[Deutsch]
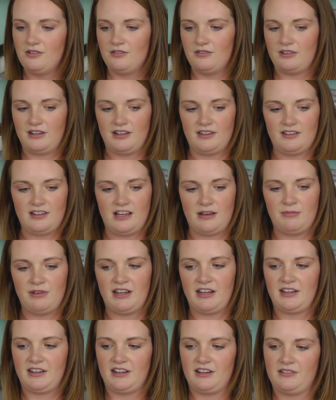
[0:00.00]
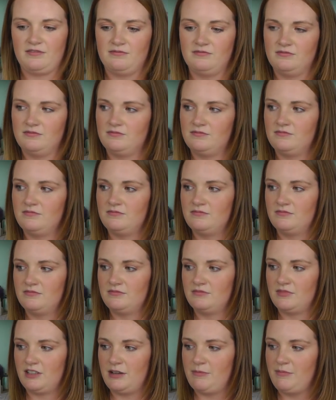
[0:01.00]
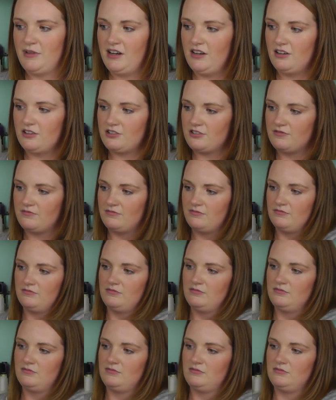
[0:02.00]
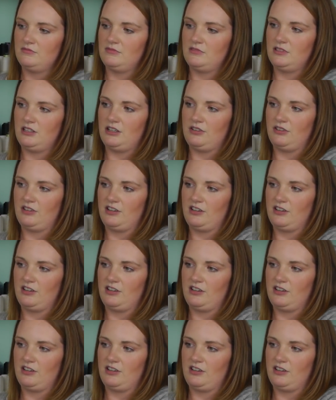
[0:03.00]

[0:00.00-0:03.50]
Und das habe ich dann gemacht. Also